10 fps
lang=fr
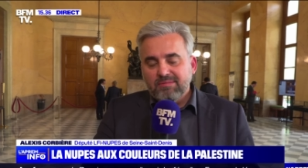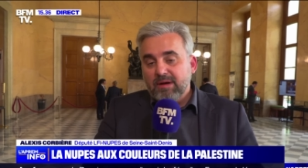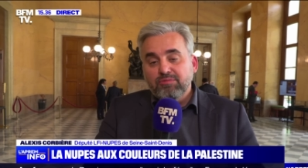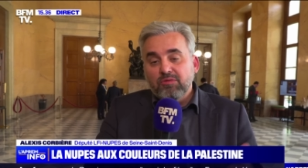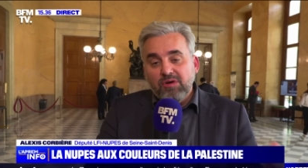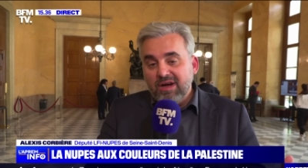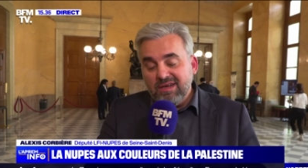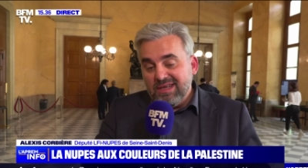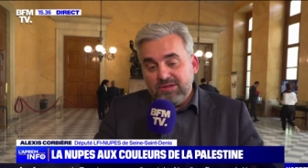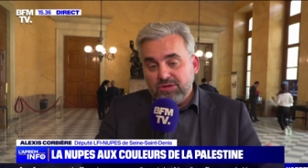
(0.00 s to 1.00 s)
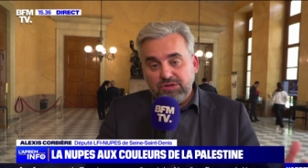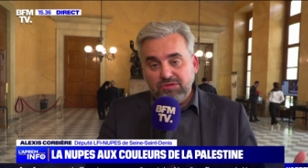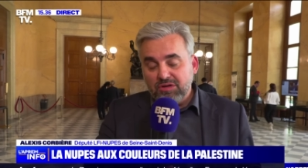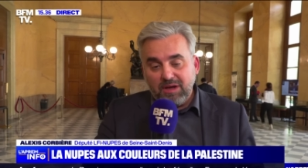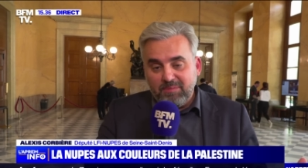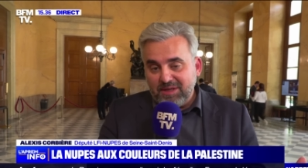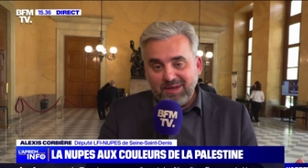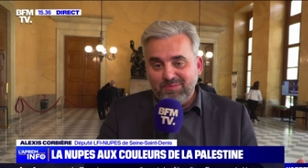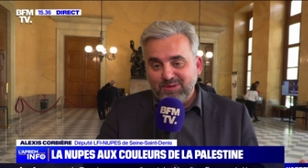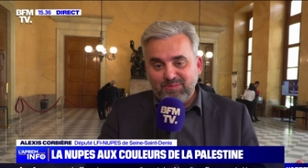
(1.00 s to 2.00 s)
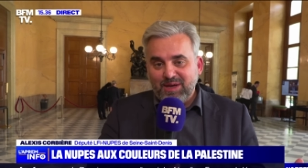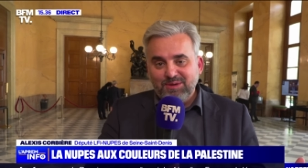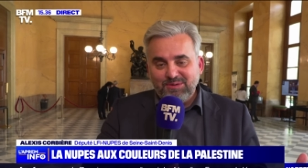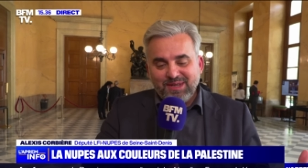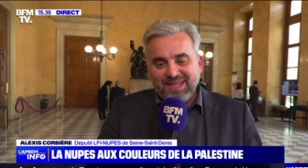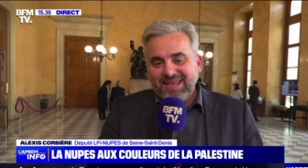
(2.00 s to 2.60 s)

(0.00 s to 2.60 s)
Bah, pour moi, elle l'est, donc je vous donnerai pas de réponse, pardon.